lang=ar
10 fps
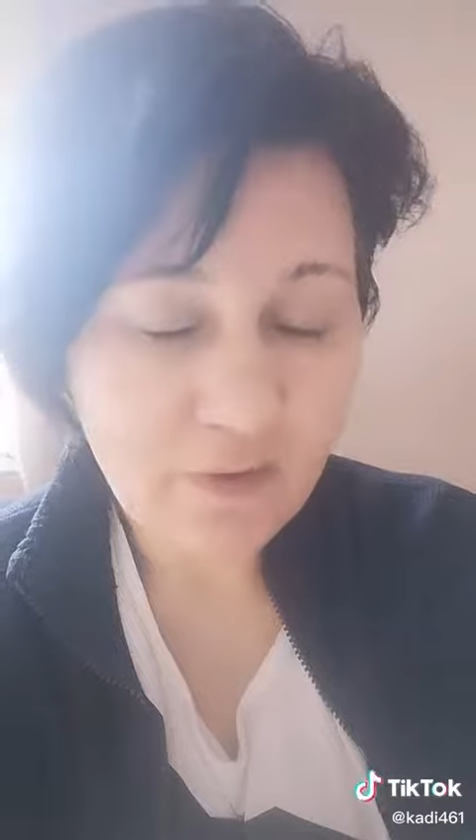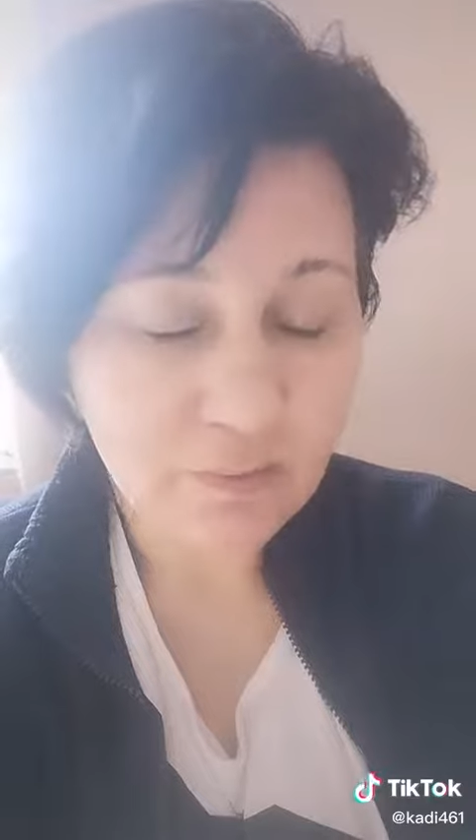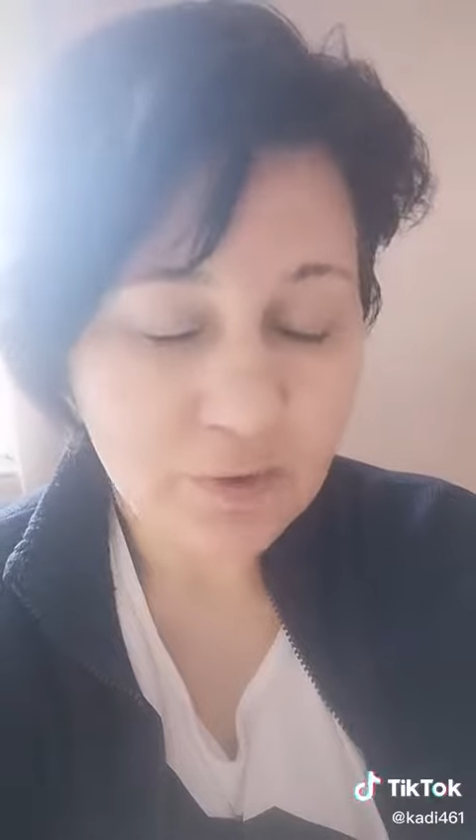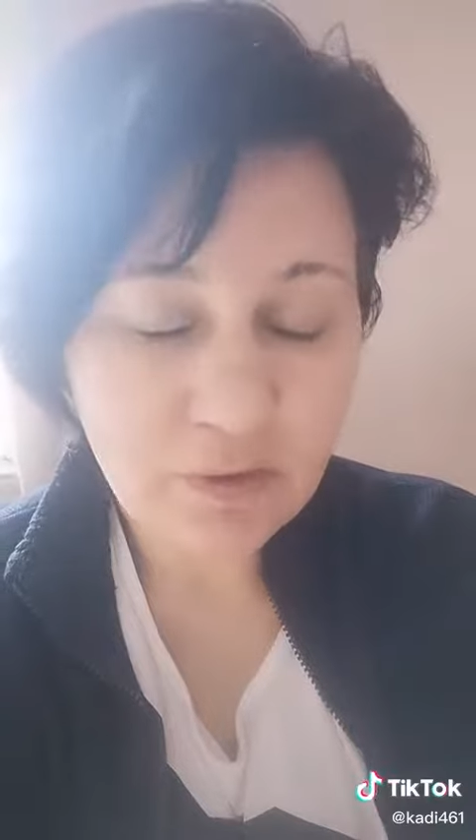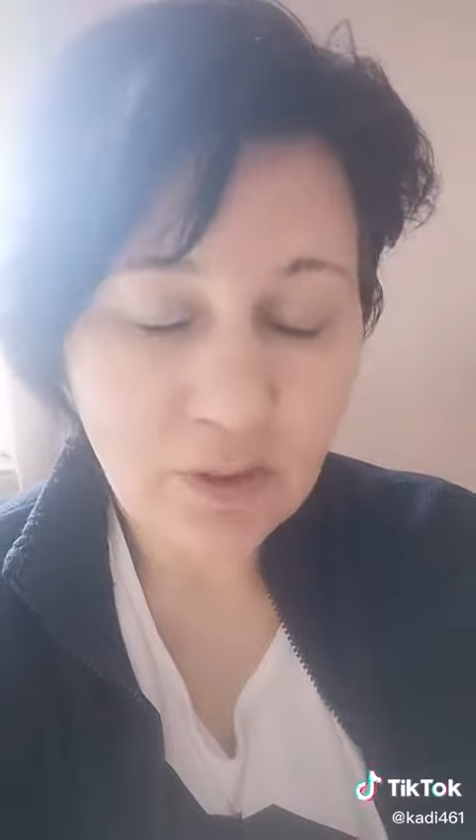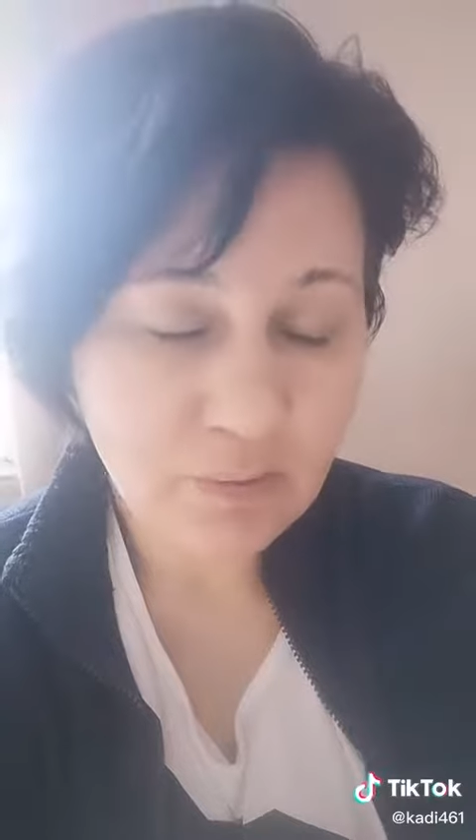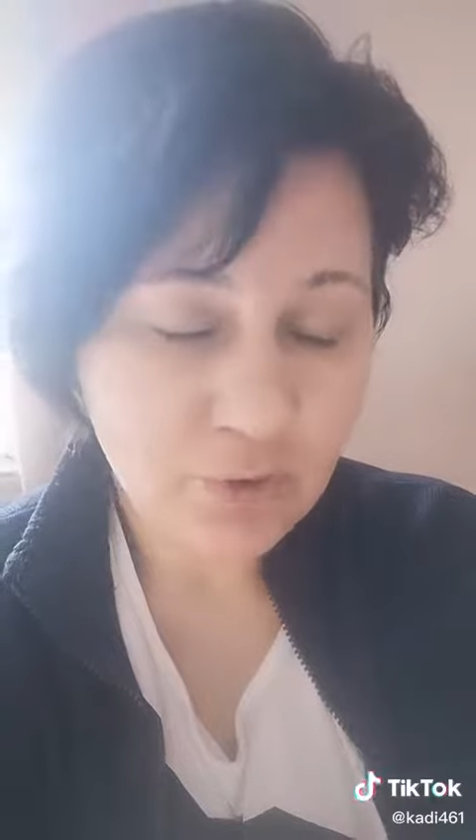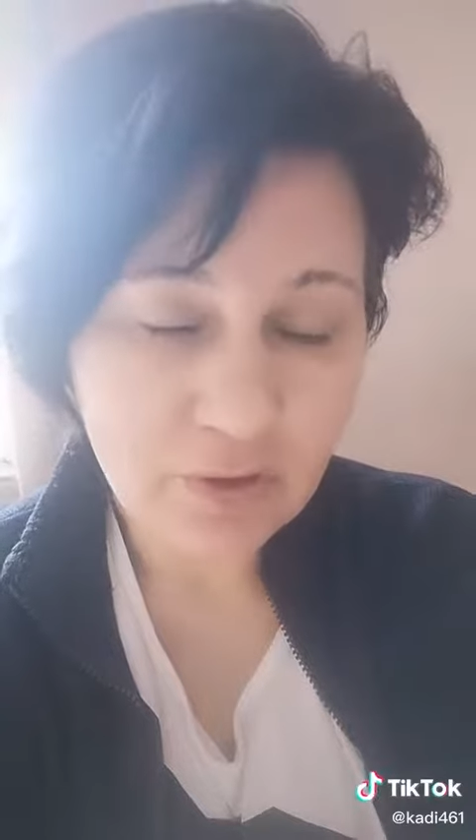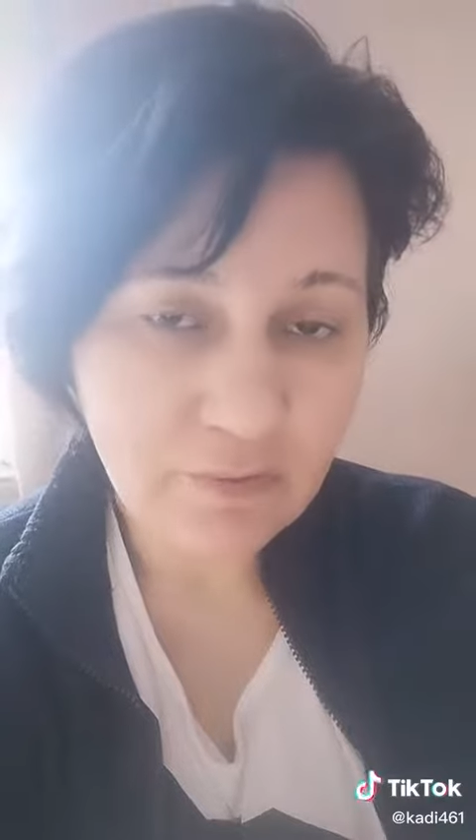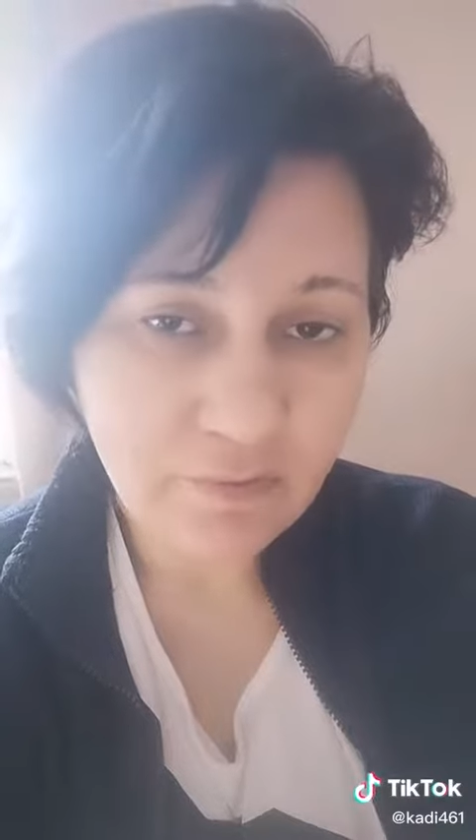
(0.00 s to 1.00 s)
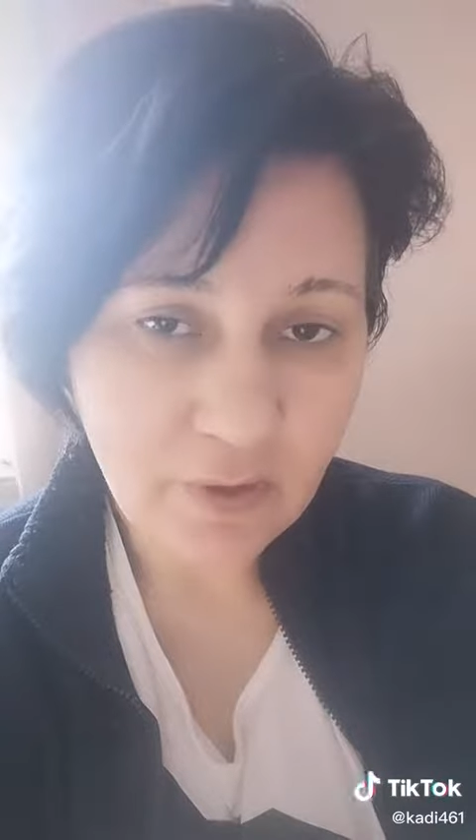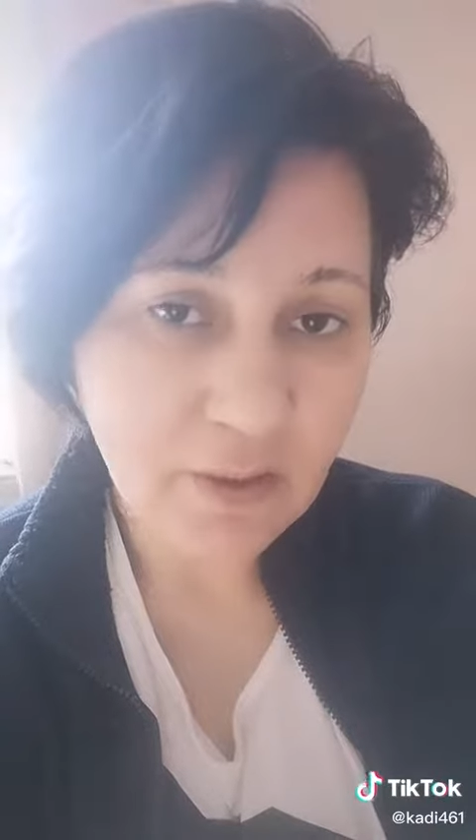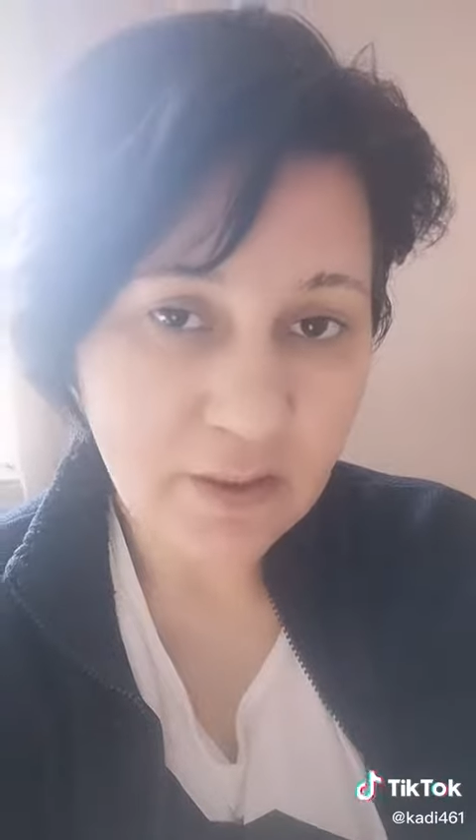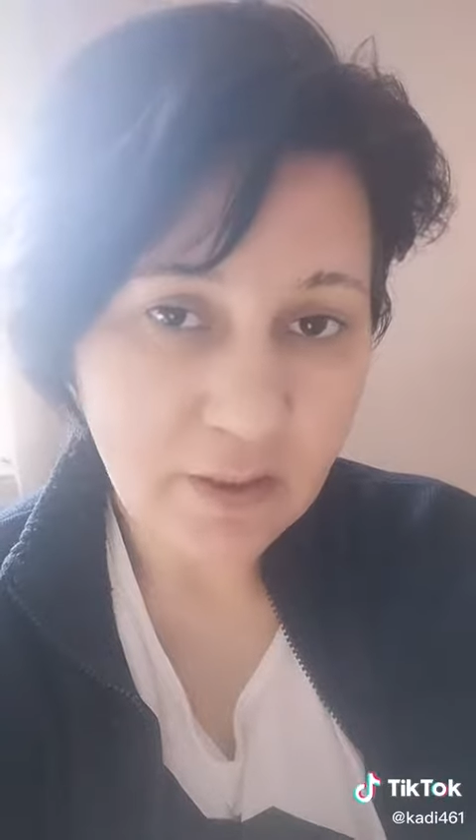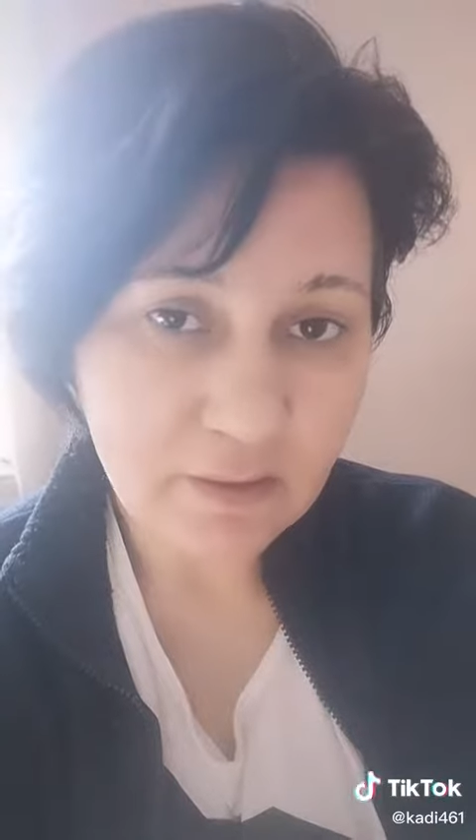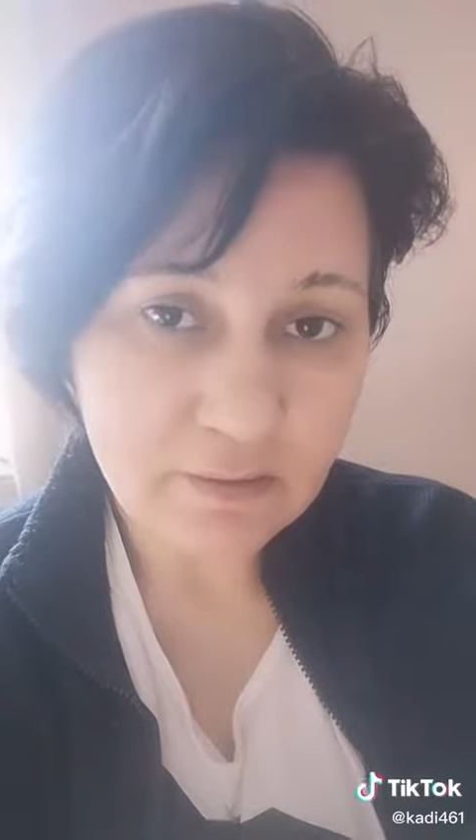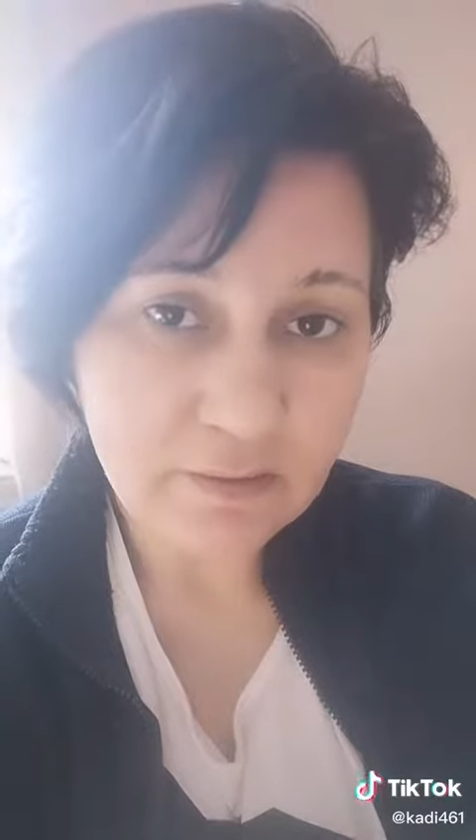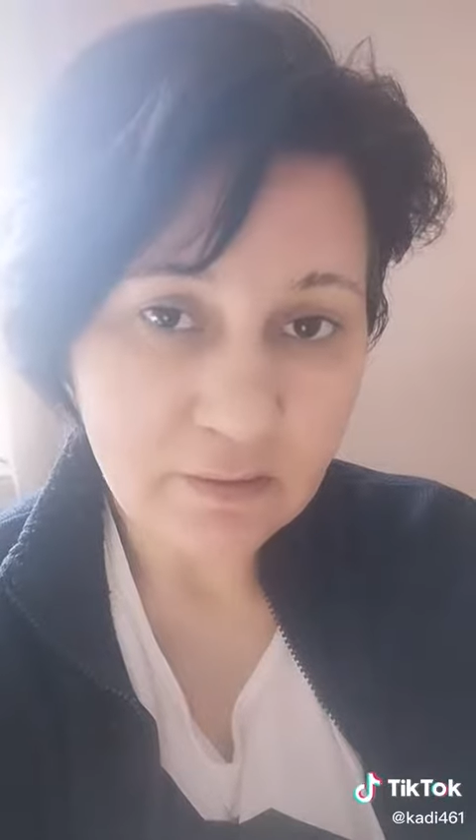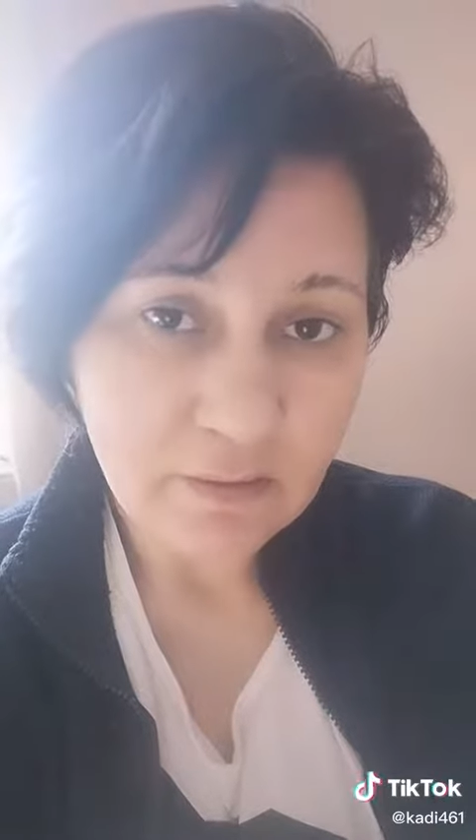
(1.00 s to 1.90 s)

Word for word: عم تطلع مش هدفها لايكات